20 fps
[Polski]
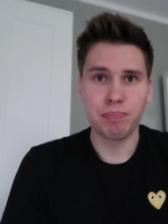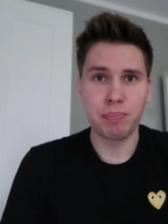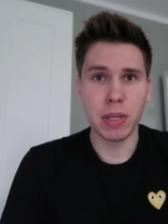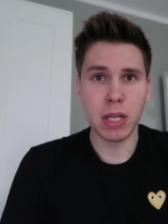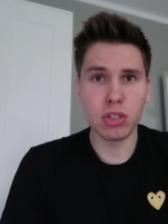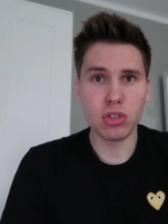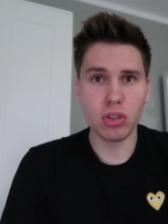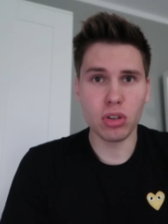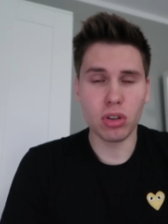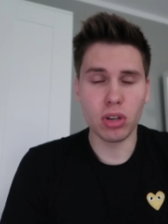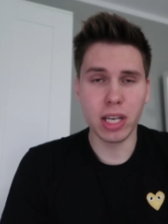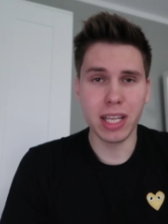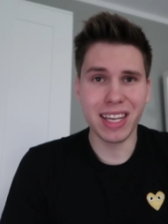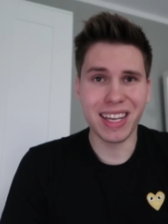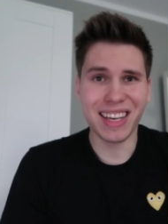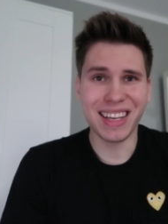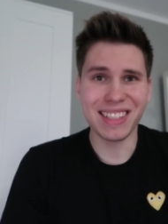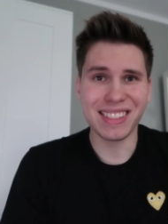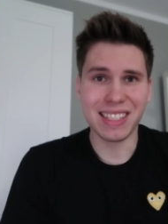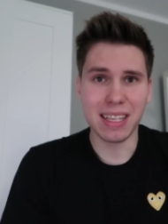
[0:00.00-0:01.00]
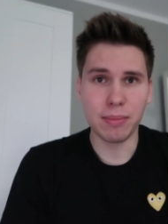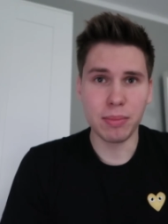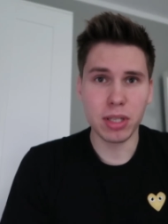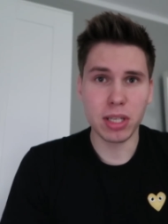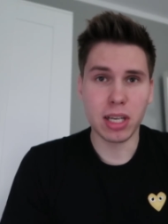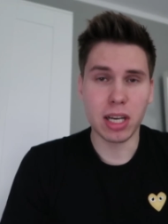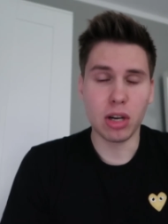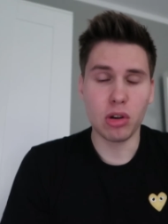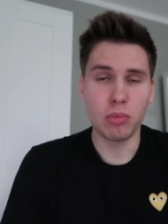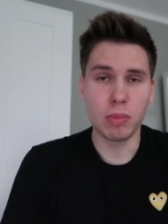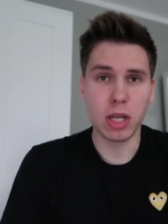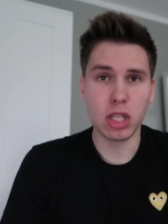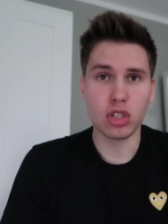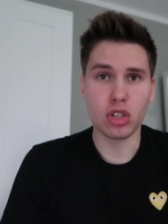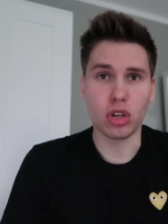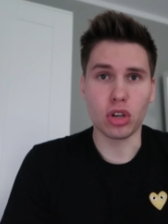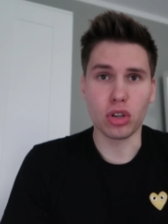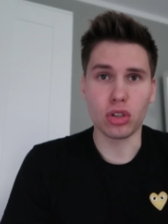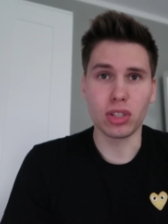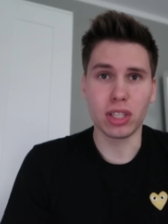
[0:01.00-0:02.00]
Pierwszą kolejkę zamykał
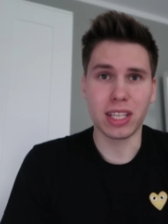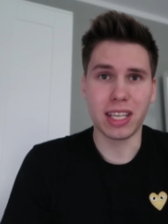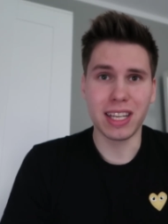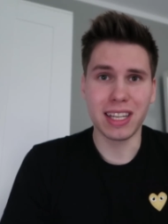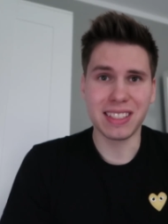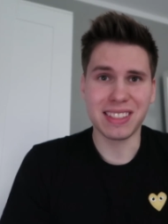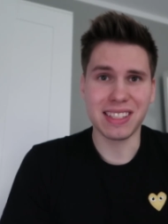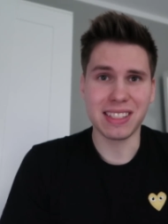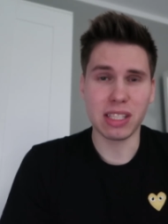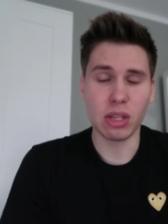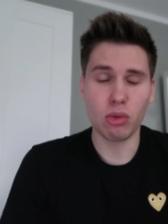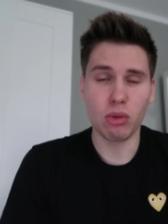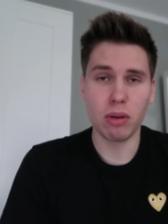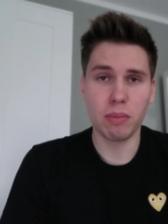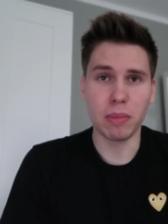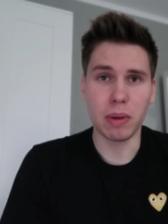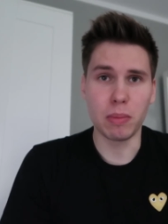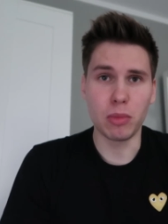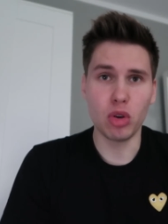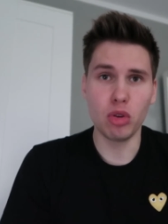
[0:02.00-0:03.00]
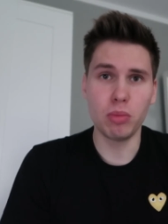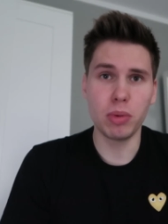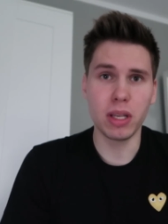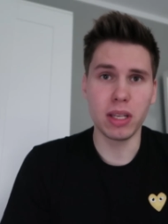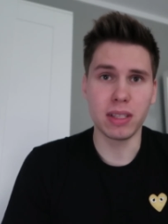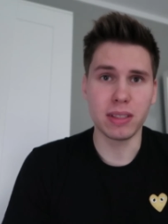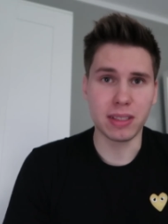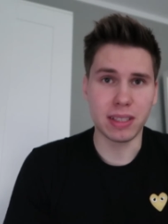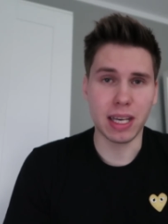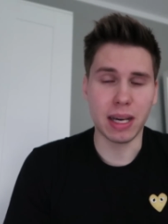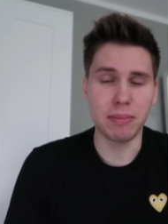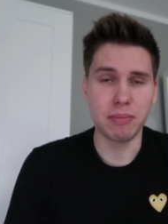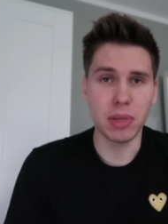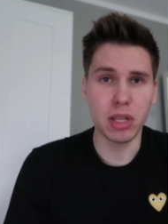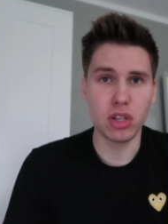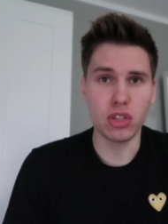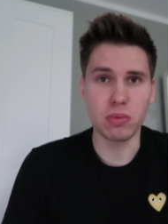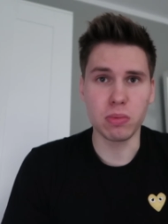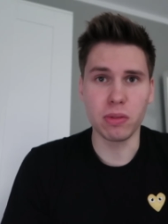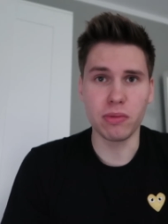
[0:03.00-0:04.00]
mecz Korony Kielce ze Głębiem Lubin. Tam
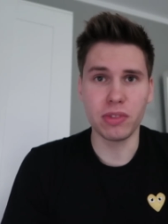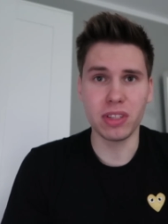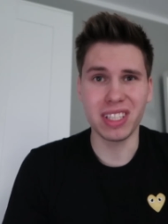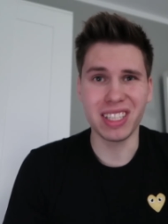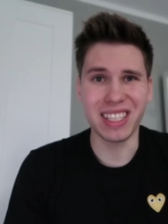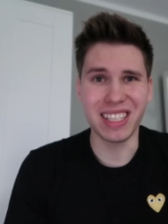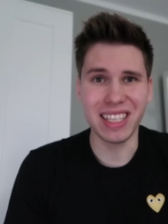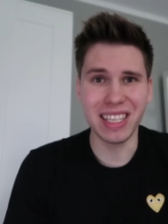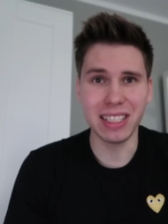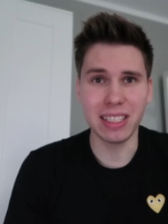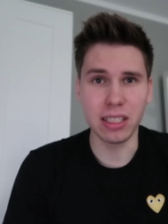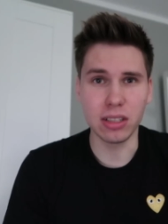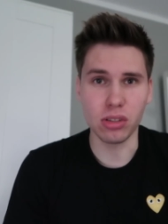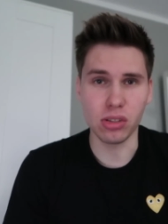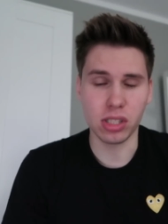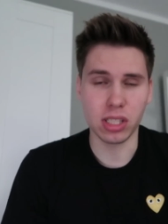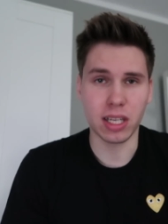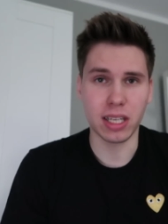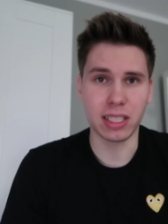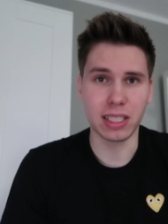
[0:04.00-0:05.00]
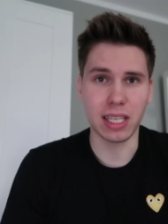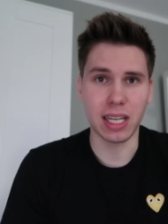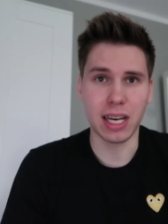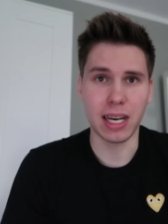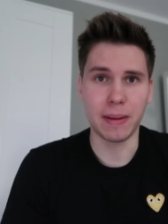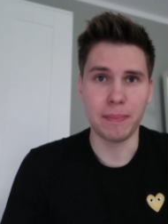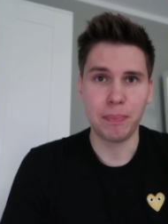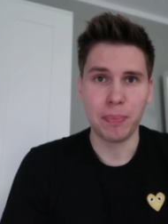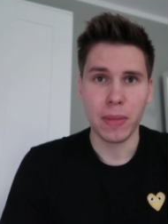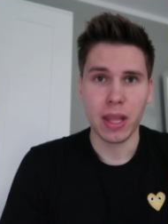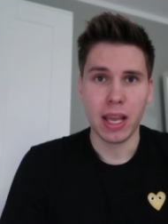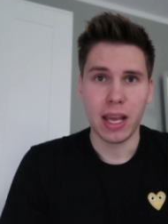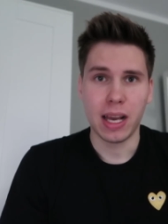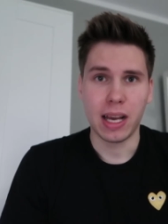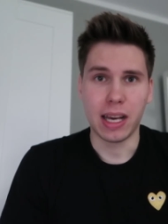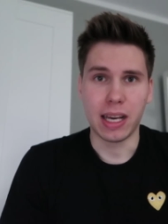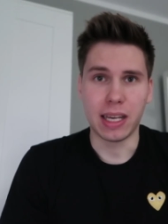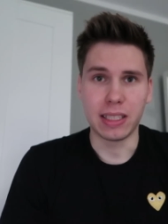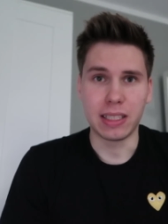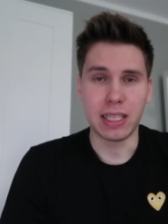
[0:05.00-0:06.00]
mieliśmy wynik 1 do 0 dla,
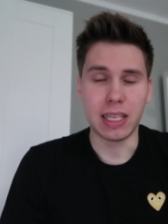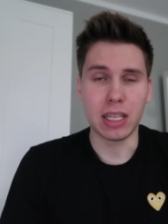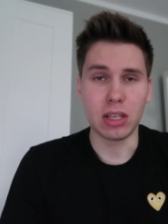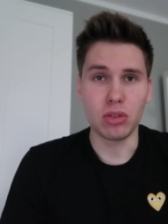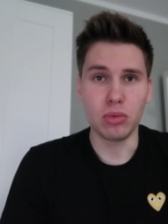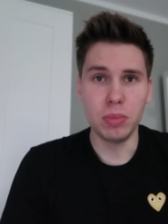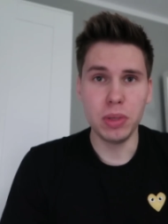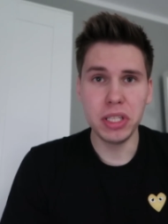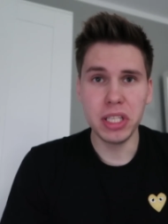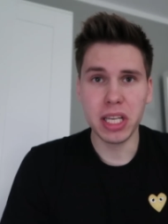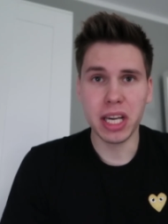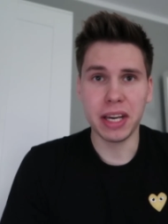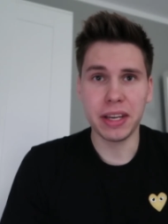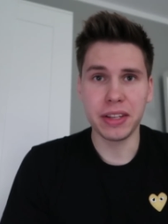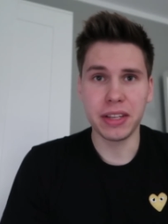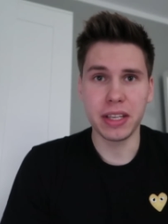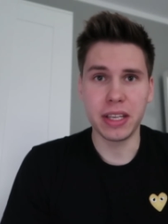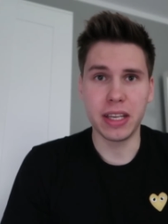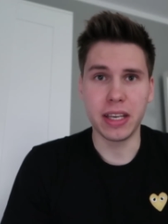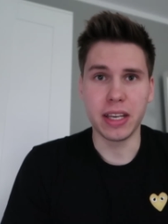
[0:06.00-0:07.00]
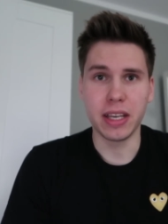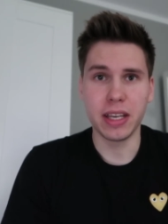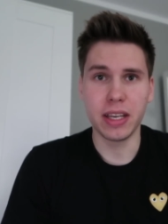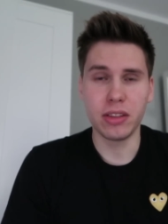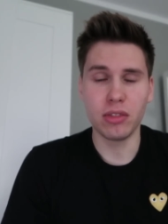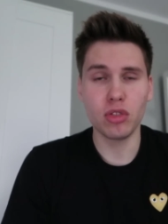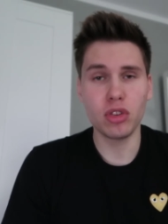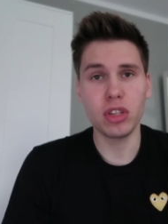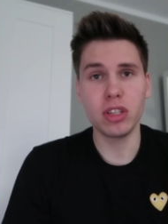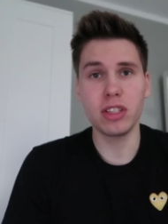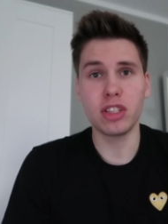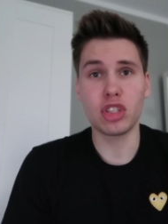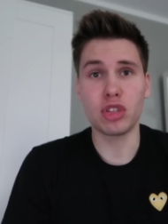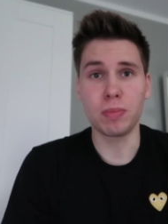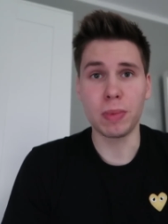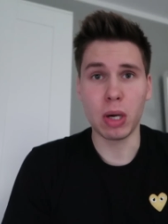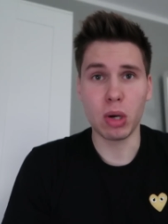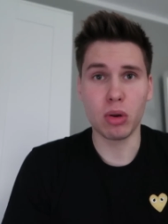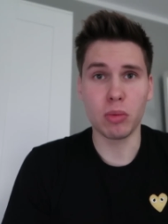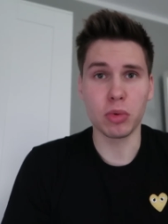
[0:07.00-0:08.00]
e, dla Lubinian. E, no i
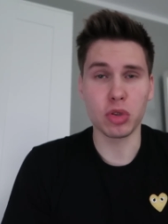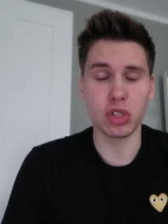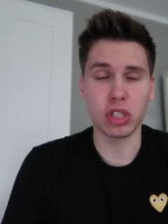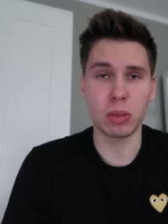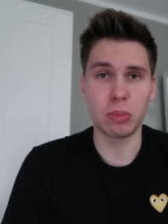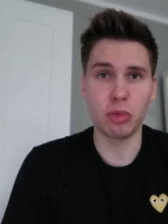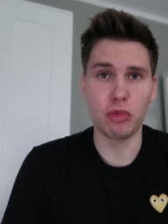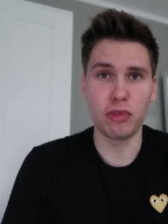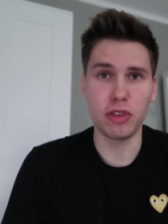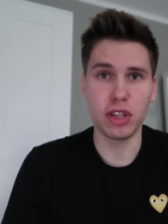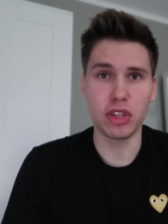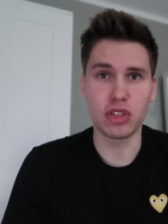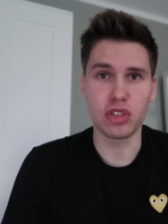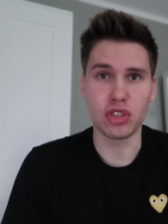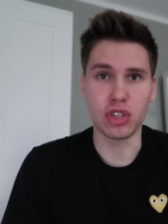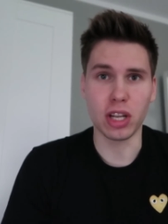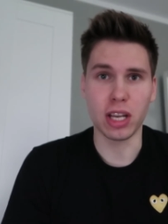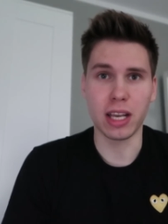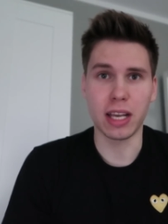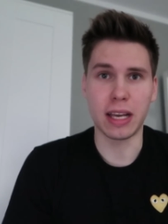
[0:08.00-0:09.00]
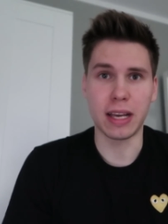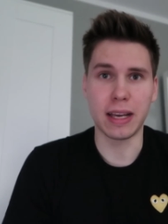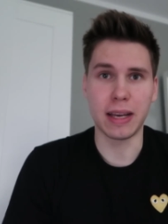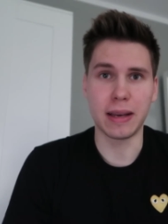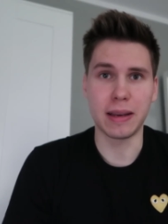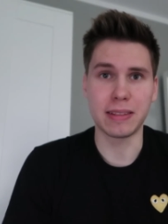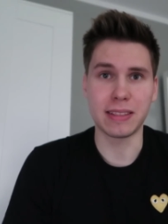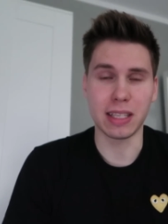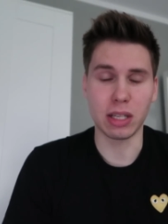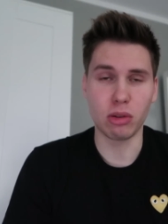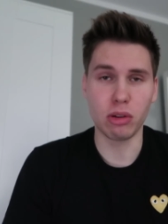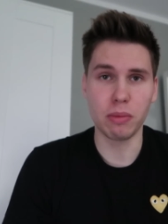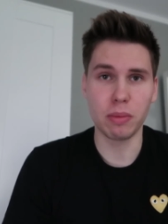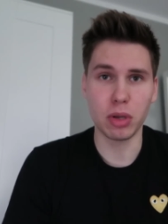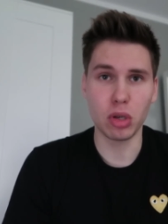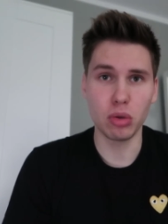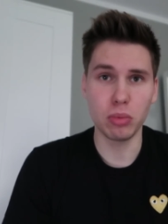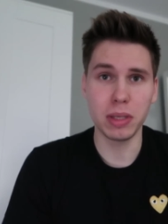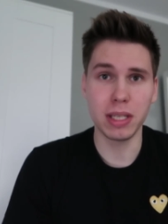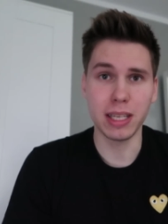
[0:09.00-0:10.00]
śmiało można mówić, że
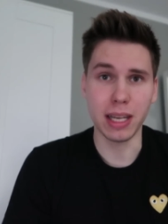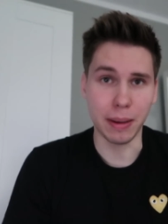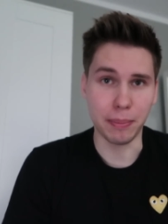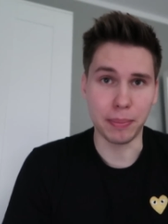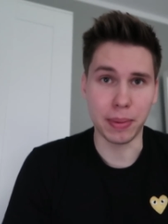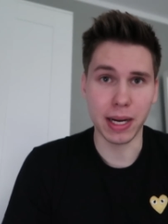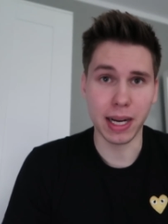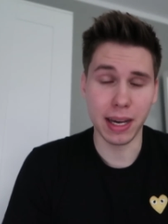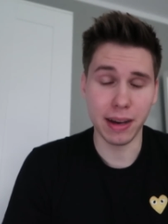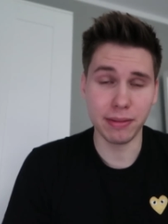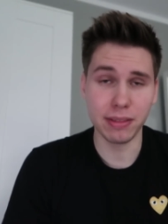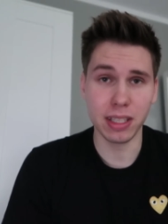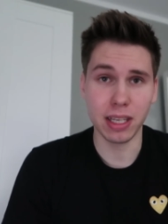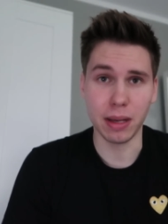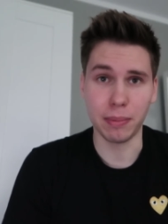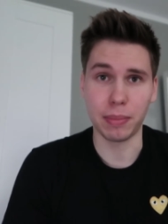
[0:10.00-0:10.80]
Zagłębie Lubin naprawdę,